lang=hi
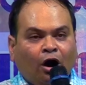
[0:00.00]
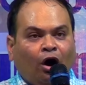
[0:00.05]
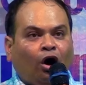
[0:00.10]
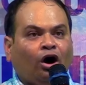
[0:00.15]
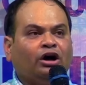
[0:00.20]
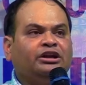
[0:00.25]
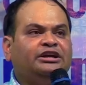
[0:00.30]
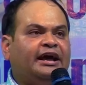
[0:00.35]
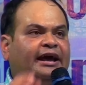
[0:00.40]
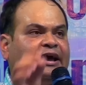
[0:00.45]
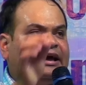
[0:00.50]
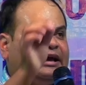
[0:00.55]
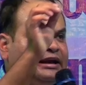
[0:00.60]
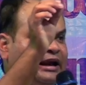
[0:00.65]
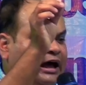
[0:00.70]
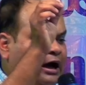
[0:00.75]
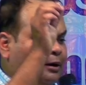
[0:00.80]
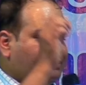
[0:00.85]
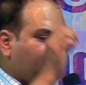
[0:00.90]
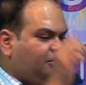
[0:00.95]
और ये
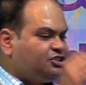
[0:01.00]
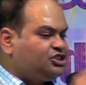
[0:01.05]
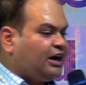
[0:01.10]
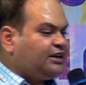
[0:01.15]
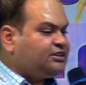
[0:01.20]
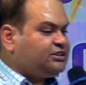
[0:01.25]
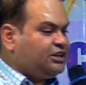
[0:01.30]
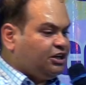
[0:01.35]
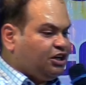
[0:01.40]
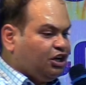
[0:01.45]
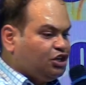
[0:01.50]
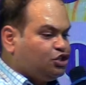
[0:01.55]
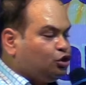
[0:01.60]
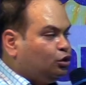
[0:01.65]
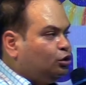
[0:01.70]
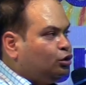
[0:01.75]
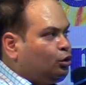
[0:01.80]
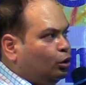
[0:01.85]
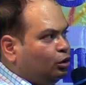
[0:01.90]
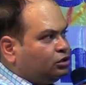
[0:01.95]
एलामी जाति के
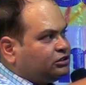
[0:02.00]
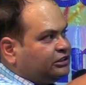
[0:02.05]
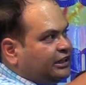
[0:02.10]
जो लोग